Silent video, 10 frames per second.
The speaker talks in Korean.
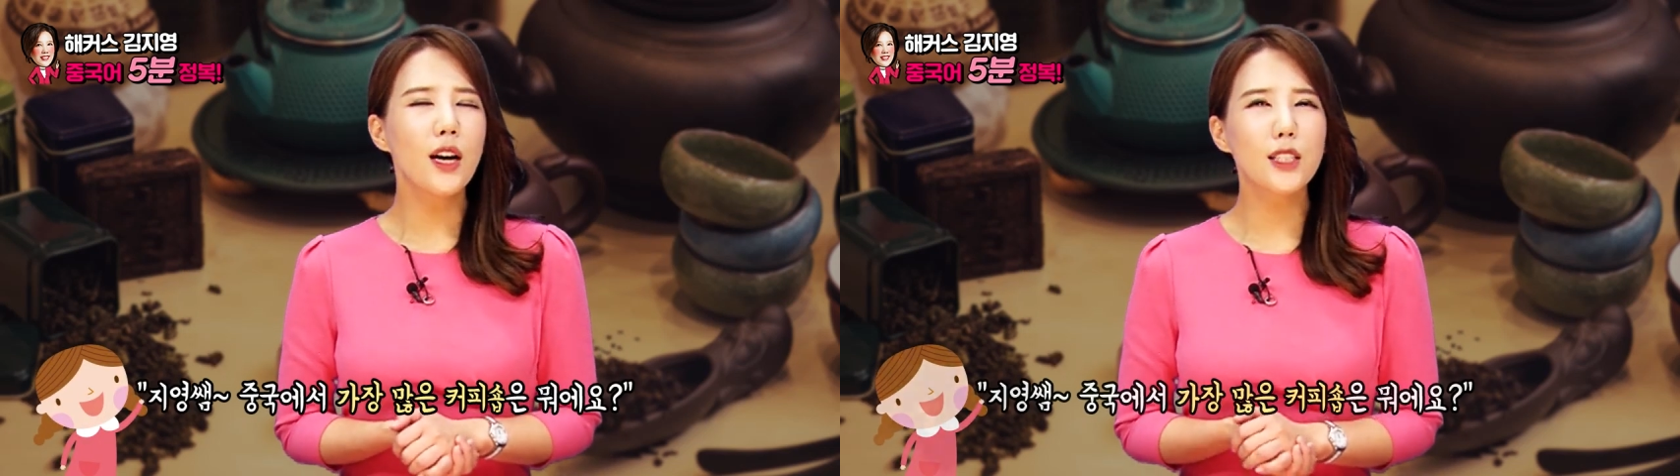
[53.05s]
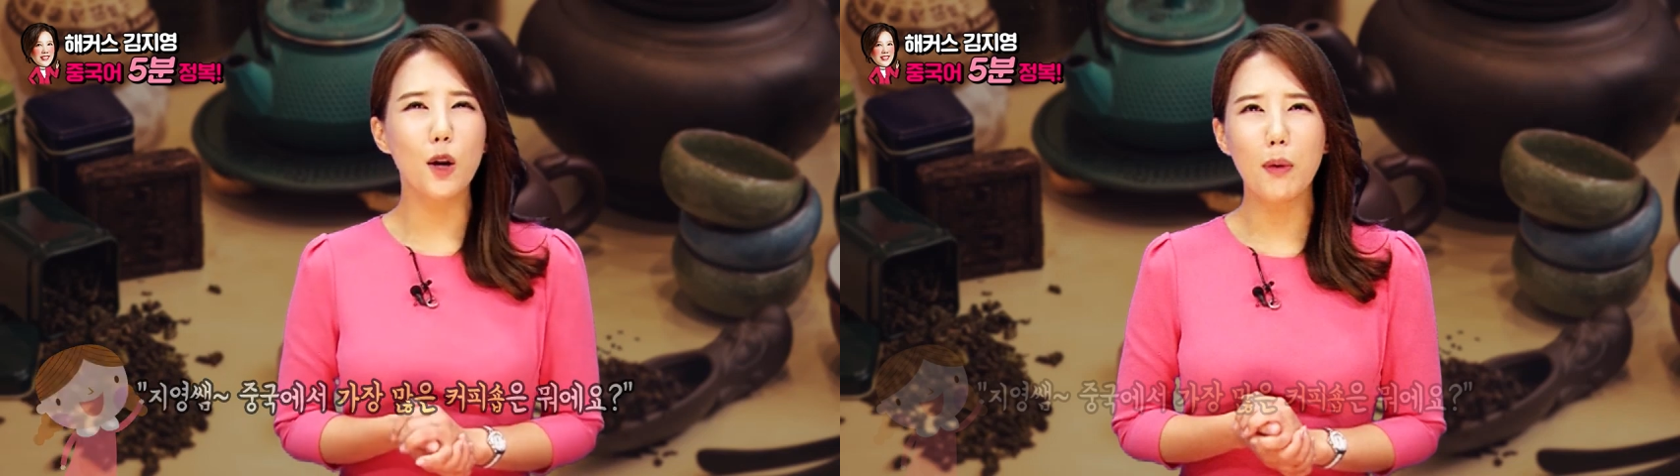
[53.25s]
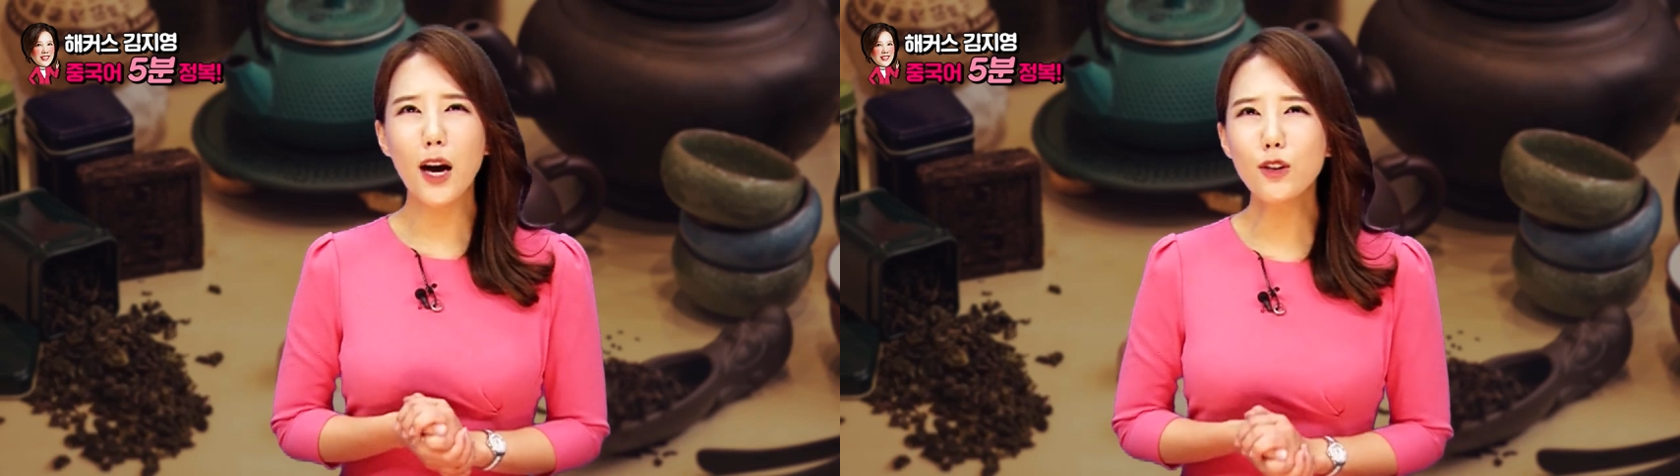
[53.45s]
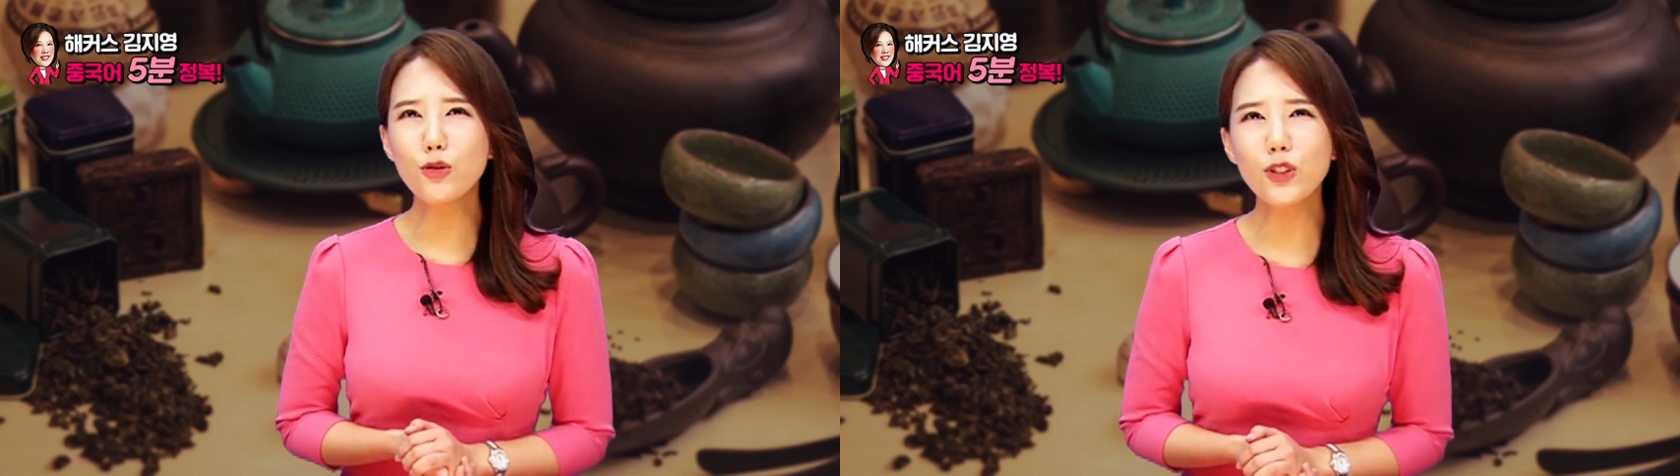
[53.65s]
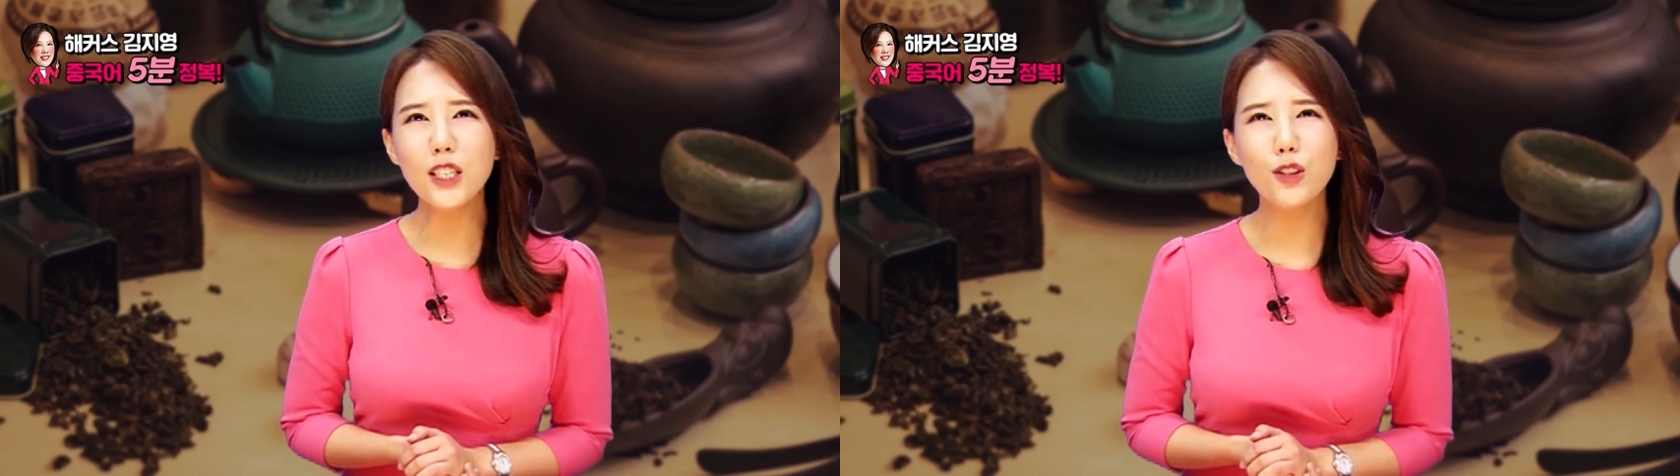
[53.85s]
자, 여러분
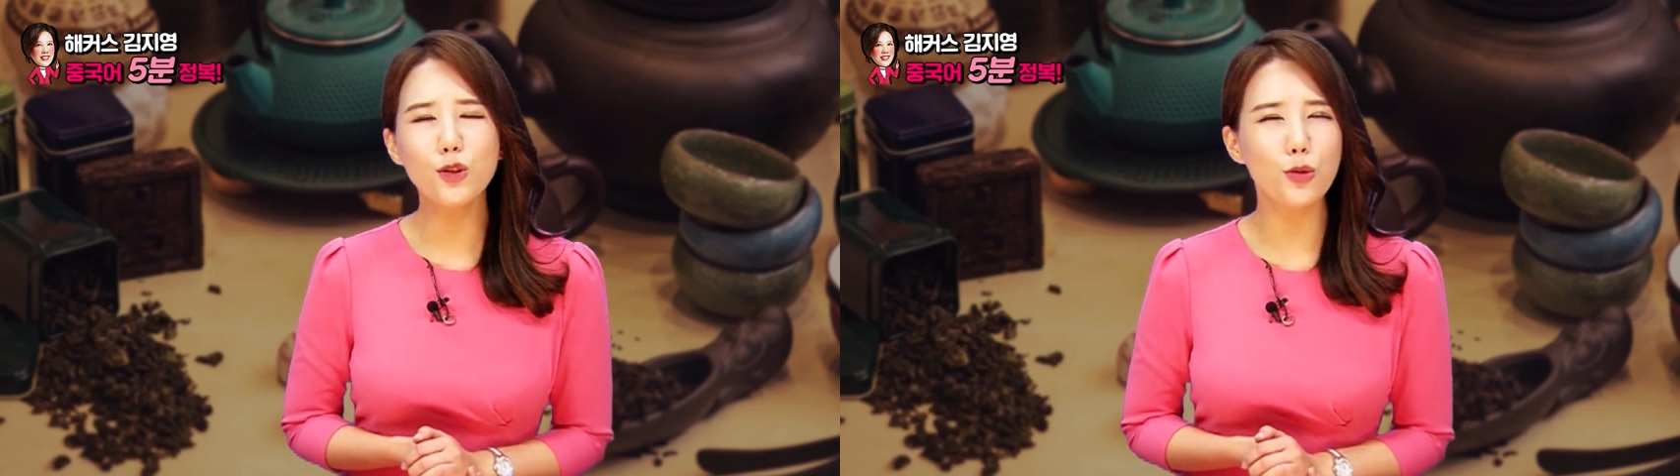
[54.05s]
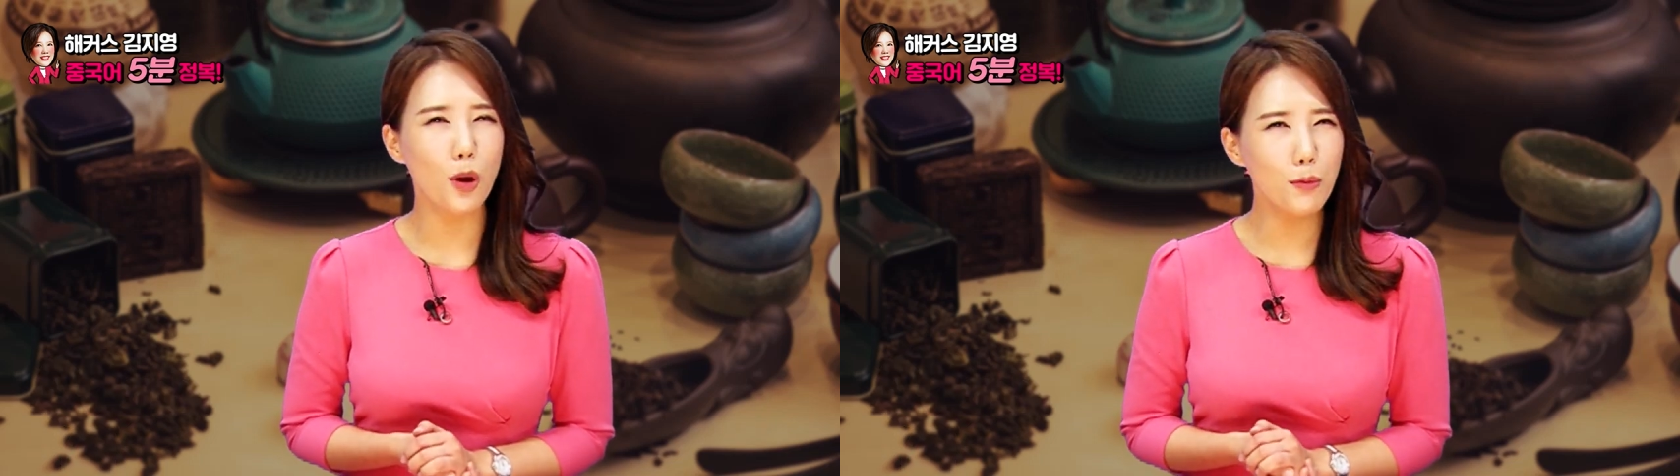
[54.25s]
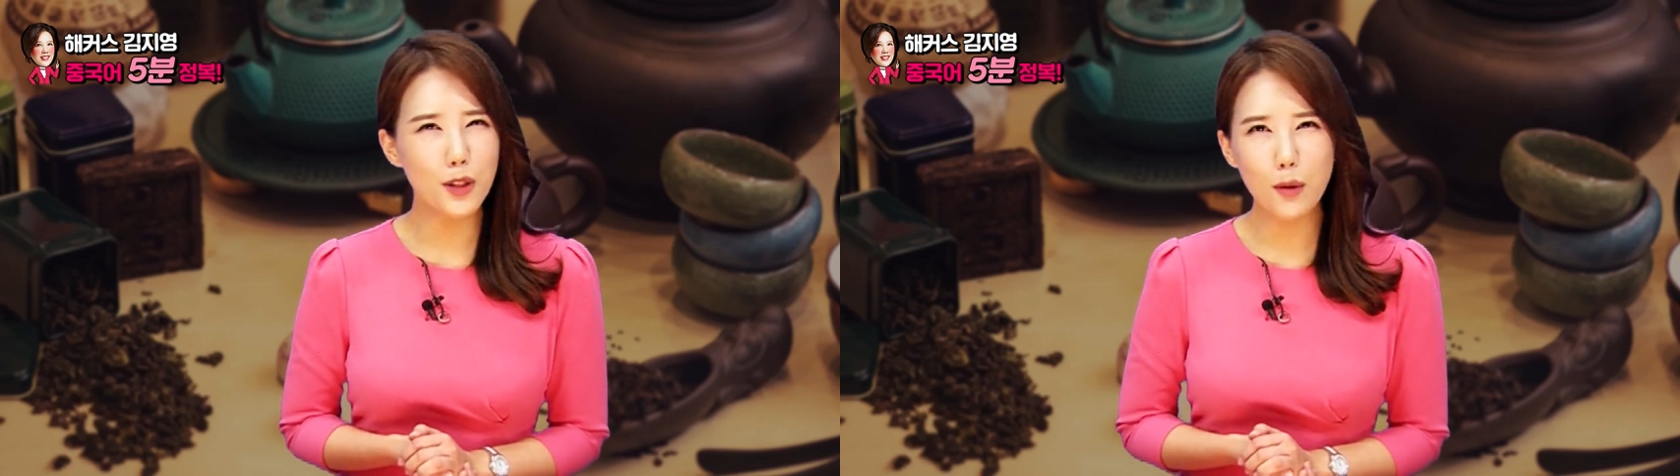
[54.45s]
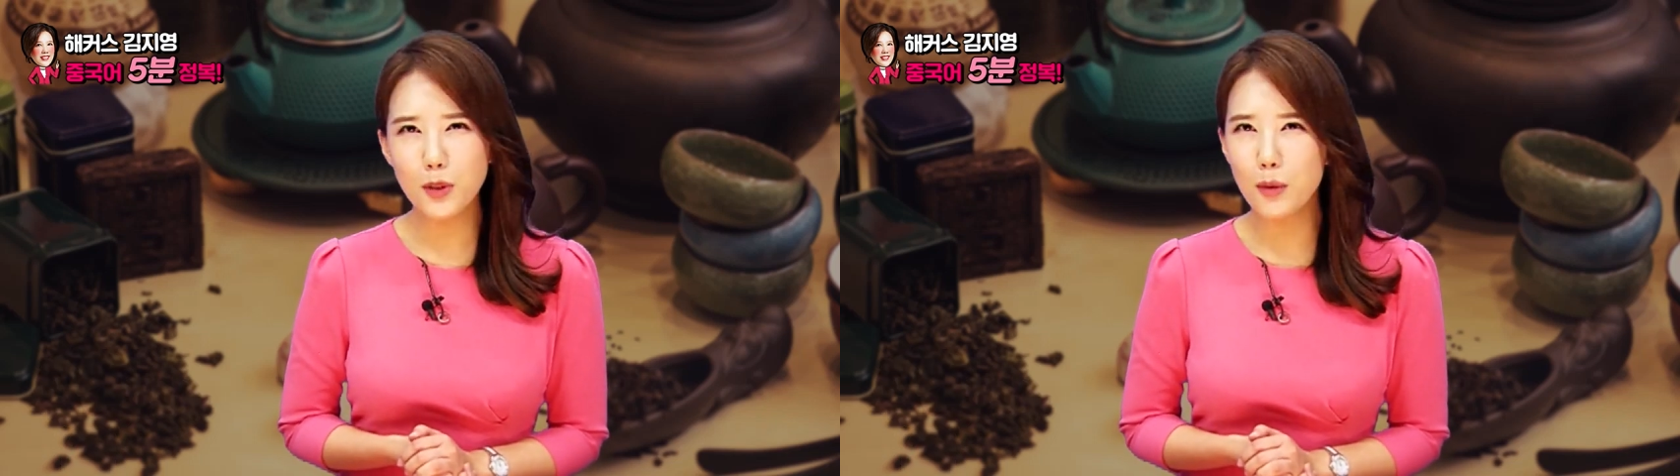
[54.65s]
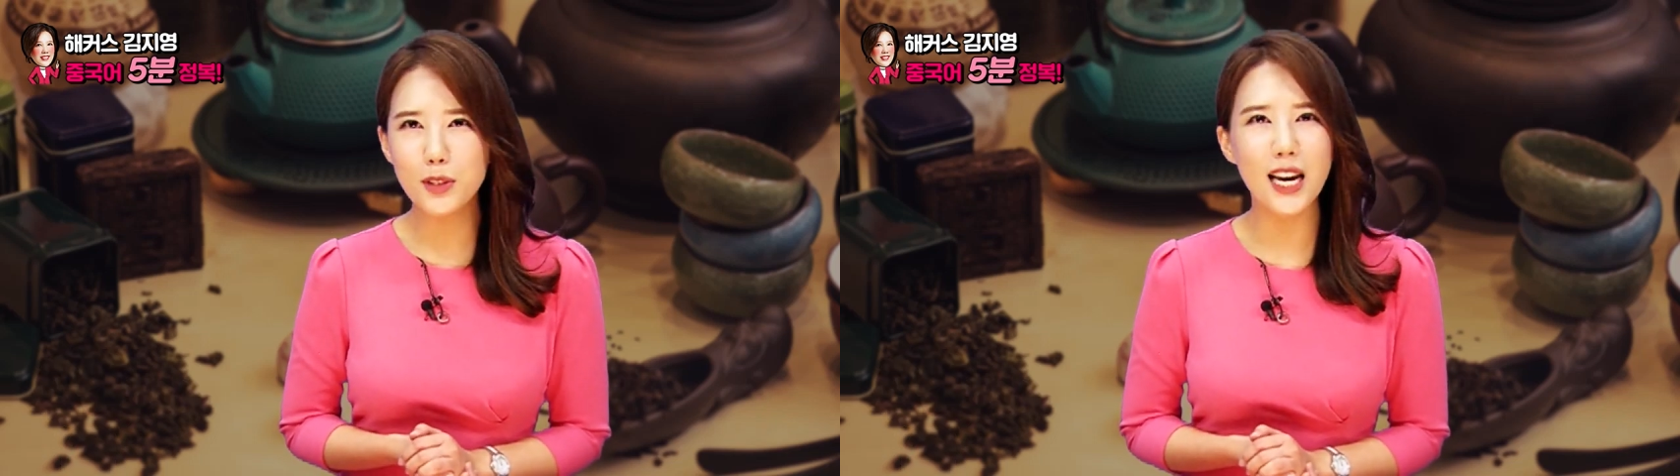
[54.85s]
한국인들도
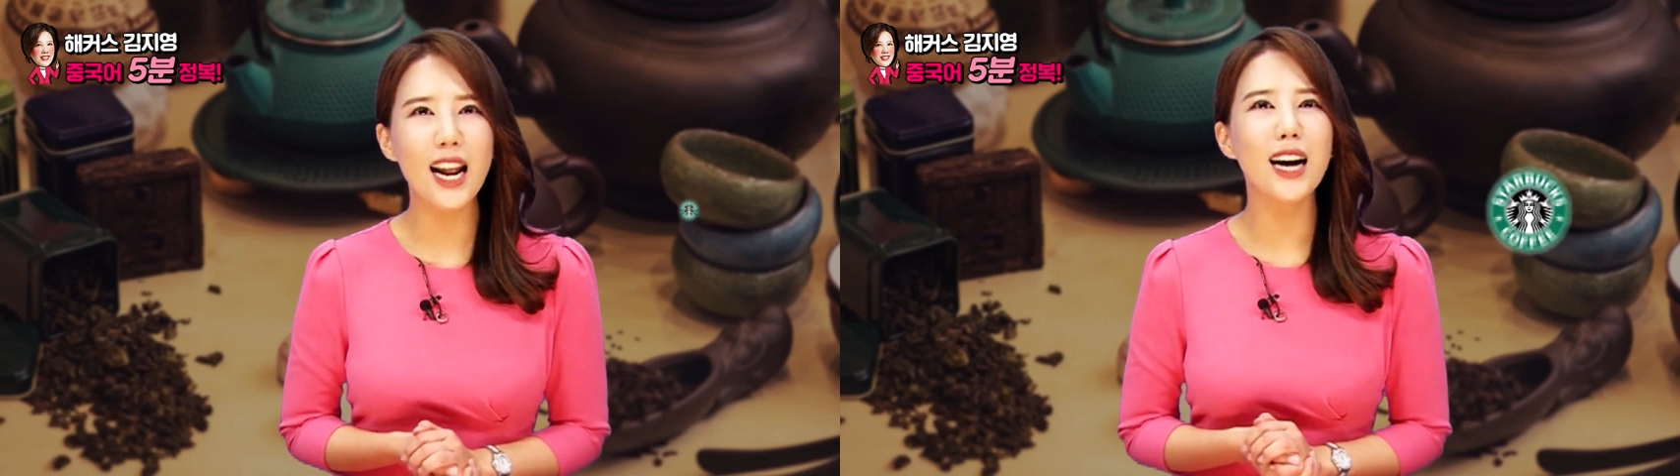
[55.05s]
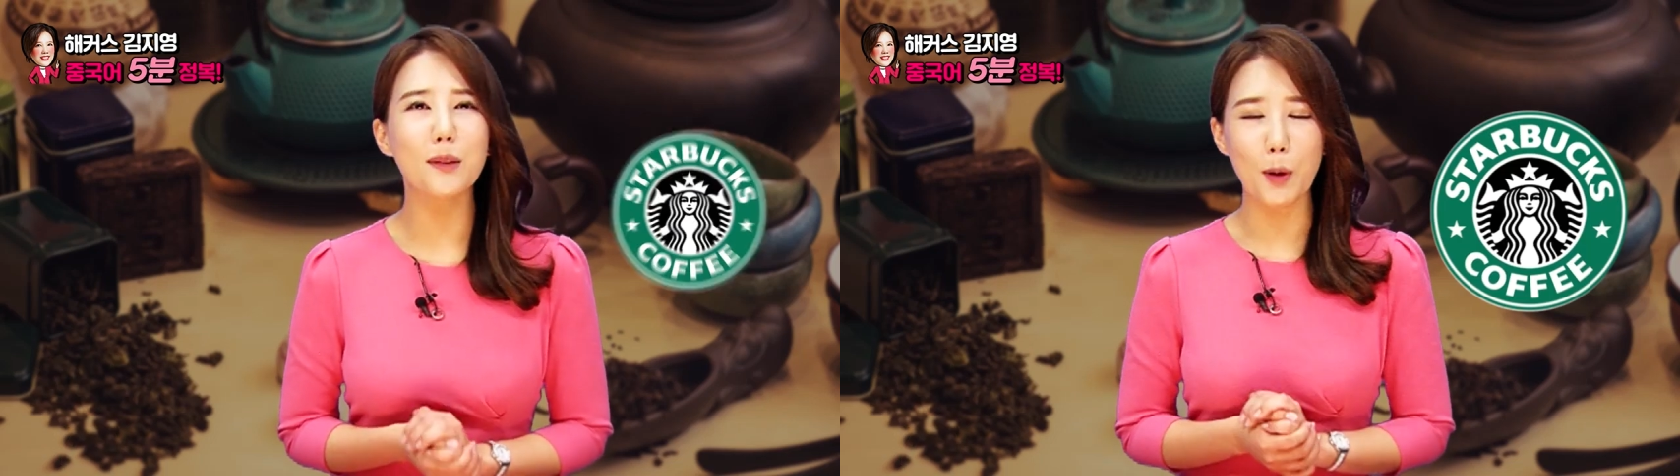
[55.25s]
너무너무너무 사랑하는